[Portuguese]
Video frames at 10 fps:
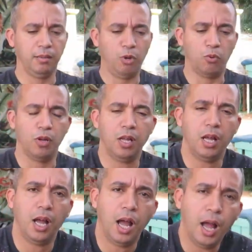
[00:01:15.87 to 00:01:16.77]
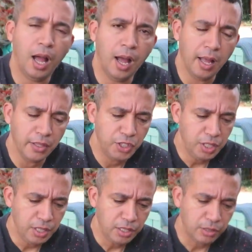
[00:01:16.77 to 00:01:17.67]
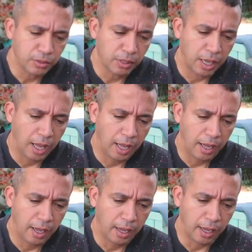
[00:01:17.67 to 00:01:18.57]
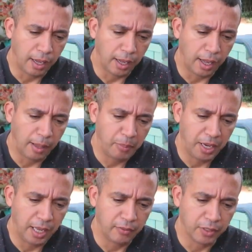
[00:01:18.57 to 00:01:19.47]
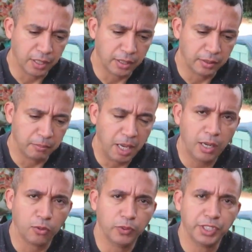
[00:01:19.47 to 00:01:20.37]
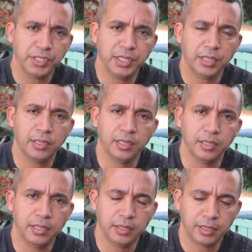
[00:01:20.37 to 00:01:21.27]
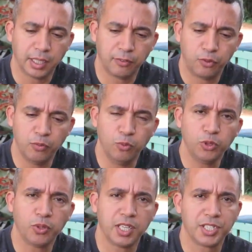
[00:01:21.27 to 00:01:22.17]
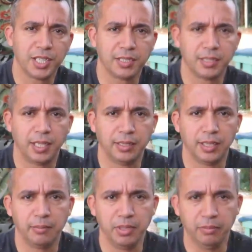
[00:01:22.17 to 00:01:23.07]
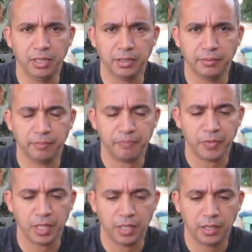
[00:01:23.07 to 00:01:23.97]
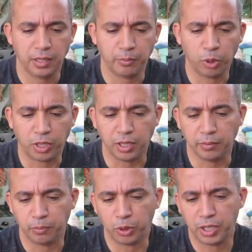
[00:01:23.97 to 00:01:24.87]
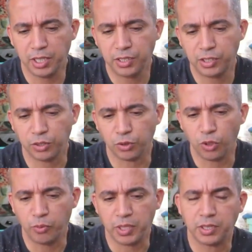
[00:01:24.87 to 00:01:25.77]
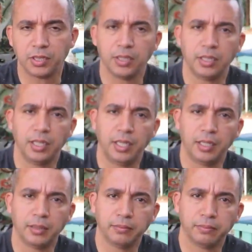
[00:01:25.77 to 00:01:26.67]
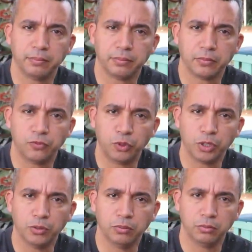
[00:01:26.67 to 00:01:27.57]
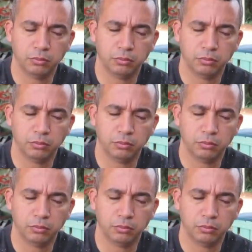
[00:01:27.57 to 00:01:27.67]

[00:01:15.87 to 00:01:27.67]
Bom, de início, a, a palavra mago, vocês têm que entender que ela foi muito rechaçada na Bíblia. Por quê? Porque estes homens é, foram,